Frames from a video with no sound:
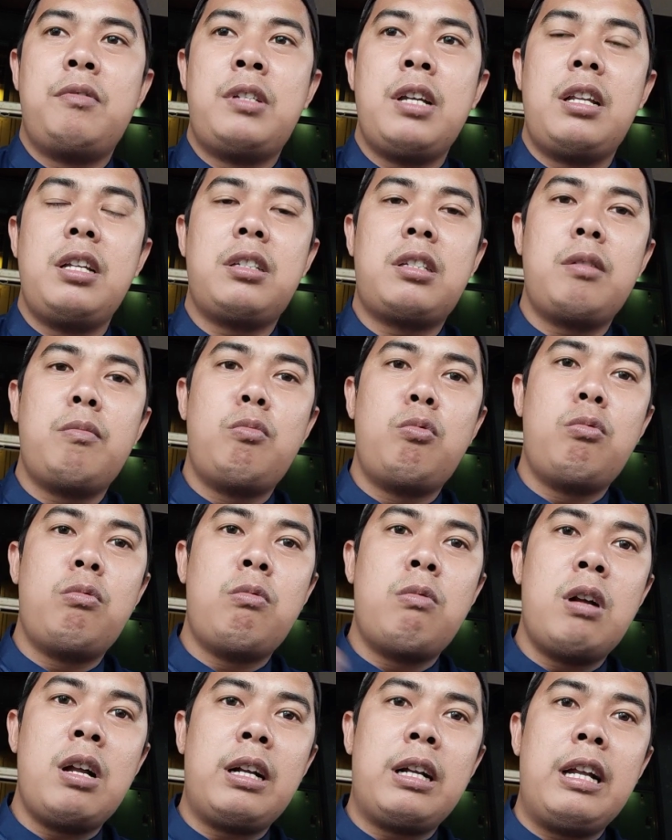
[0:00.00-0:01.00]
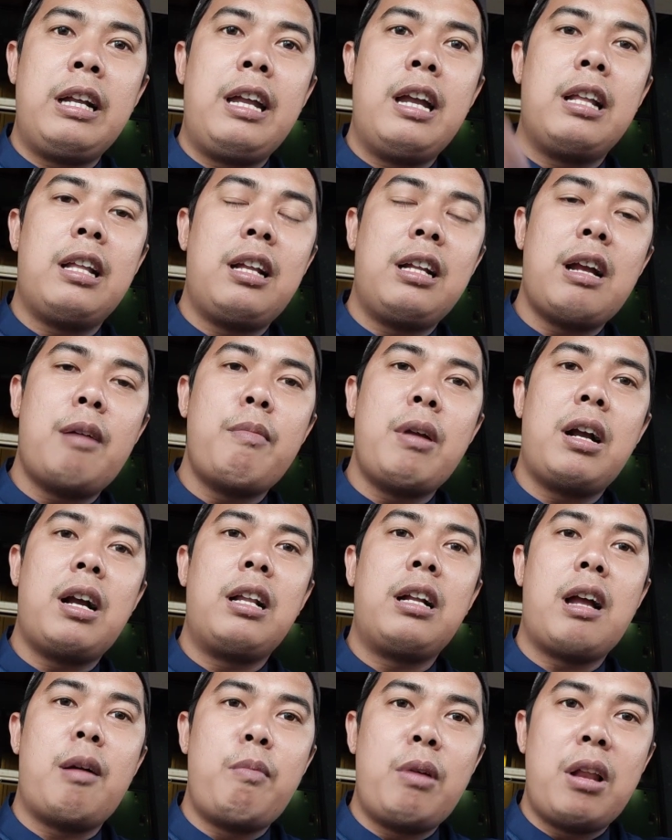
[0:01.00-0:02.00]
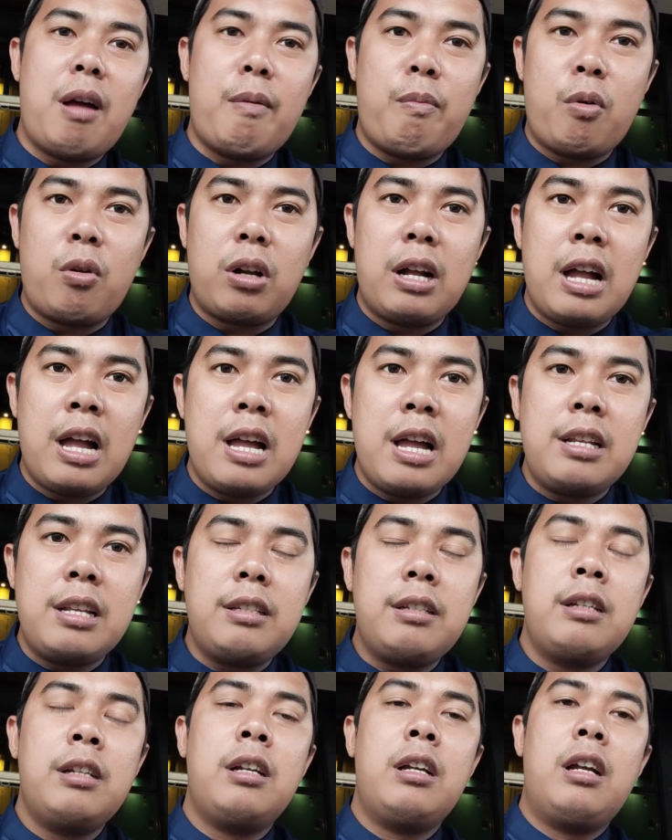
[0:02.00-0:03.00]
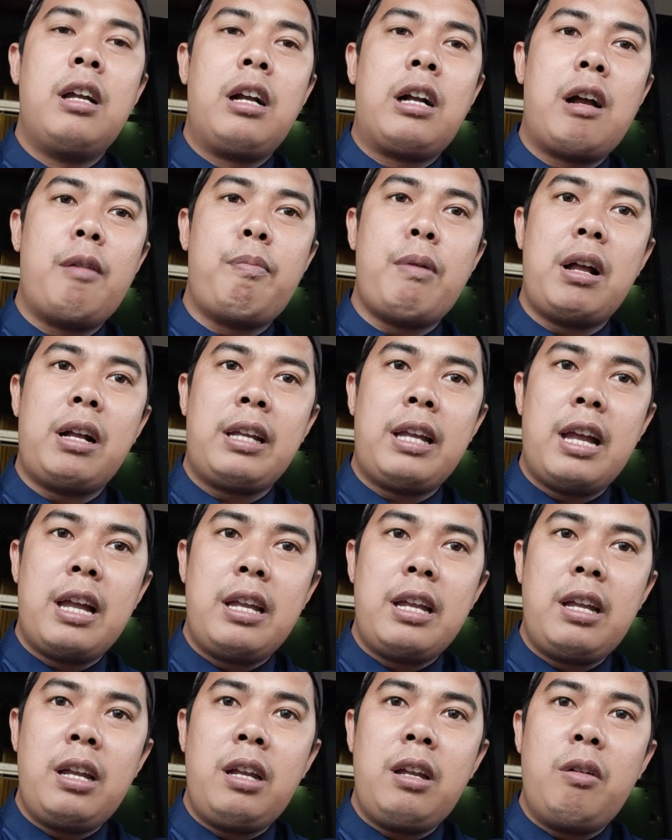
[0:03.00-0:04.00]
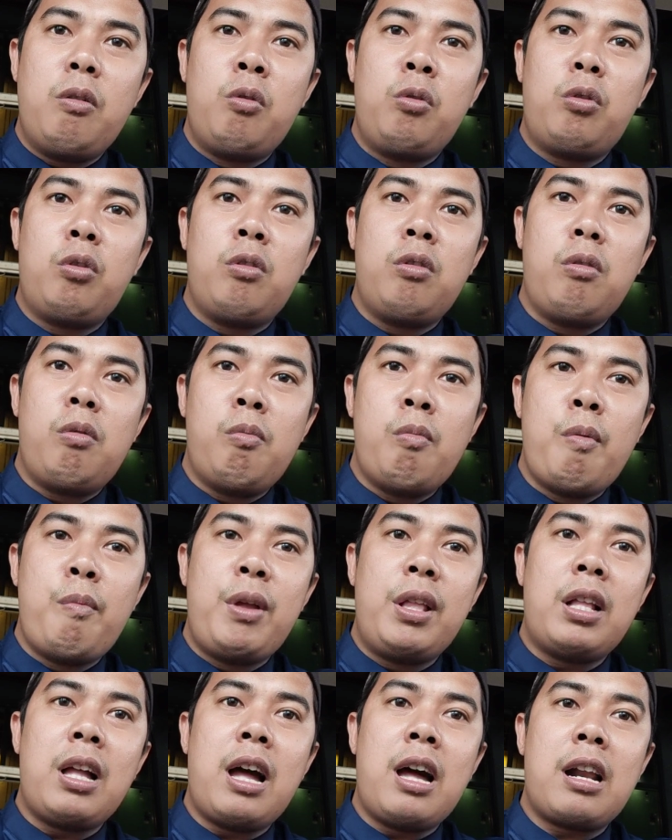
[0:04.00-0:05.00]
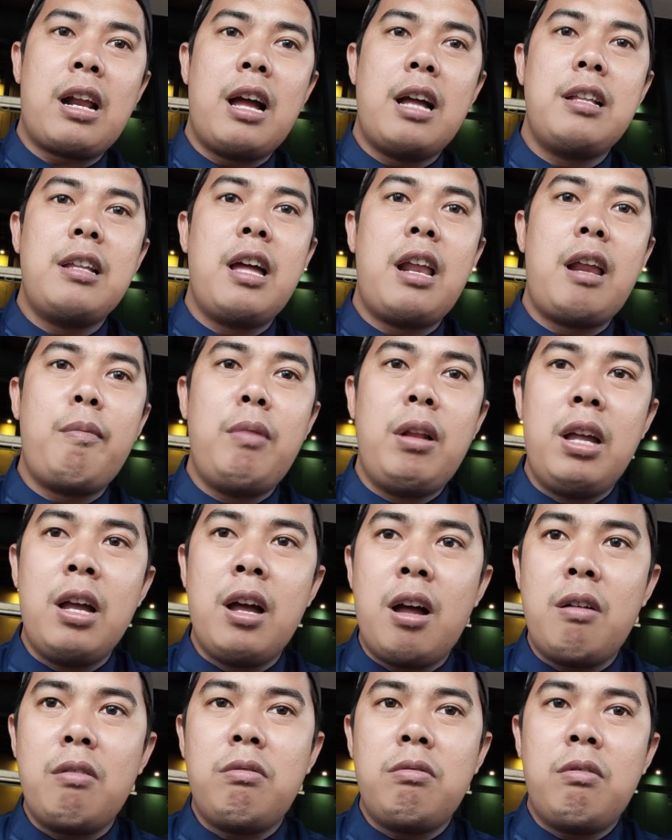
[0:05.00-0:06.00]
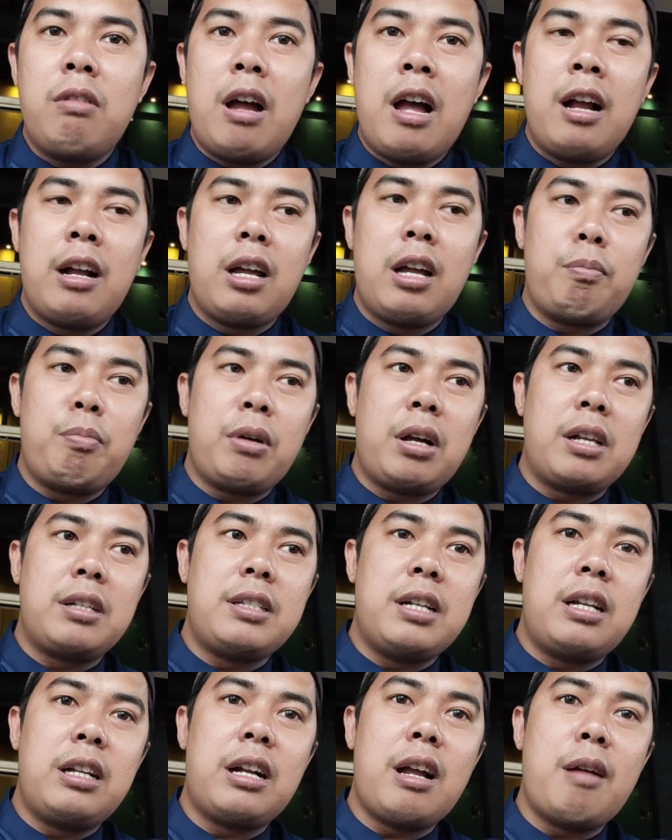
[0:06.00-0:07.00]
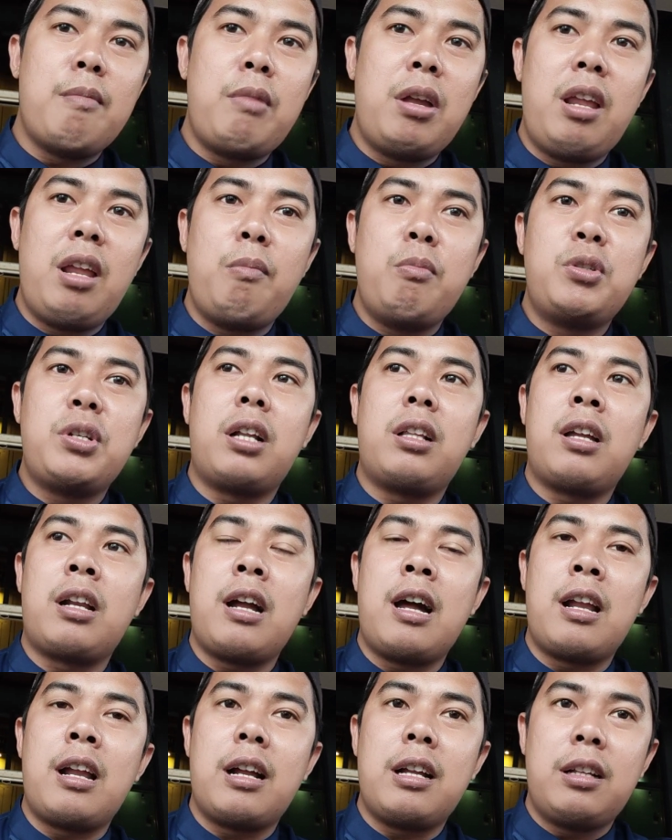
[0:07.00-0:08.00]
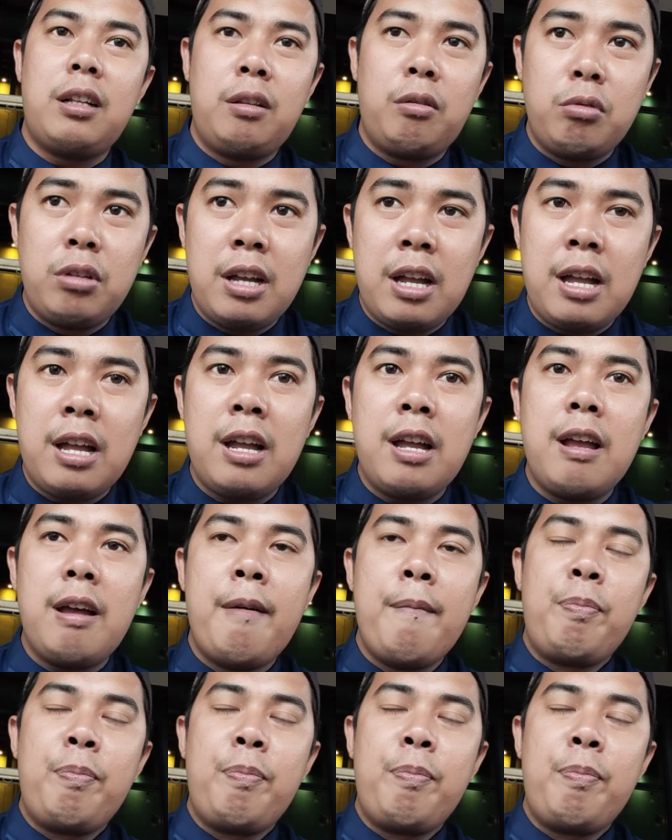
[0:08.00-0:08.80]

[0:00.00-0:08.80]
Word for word: Jadi semua kegiatan kami akan kami laporkan ke Pak Kiai untuk meminta arahan dari beliau agar pekerjaan kami ini bisa terarah tentunya